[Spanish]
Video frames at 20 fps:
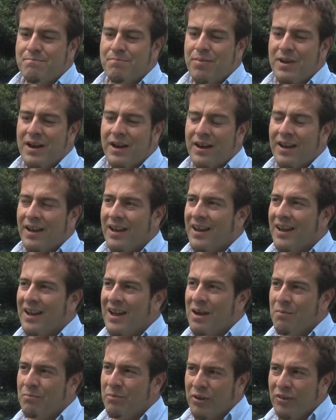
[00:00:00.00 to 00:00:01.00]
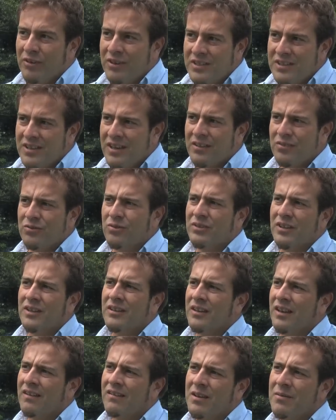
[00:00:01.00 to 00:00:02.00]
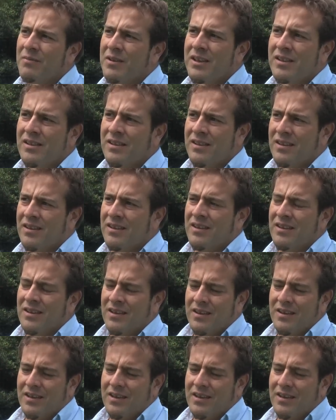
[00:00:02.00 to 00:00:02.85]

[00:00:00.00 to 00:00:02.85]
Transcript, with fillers: para aprovechar sustentablemente